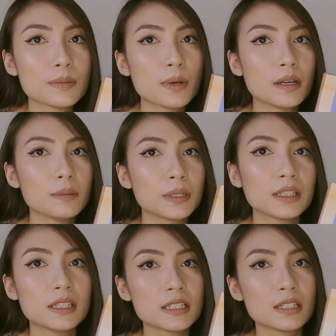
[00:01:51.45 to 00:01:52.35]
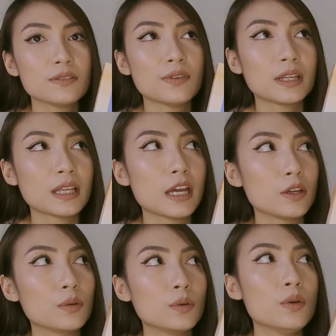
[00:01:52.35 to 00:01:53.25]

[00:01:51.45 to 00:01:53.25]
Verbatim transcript: di ba, magde-disinfect tayo.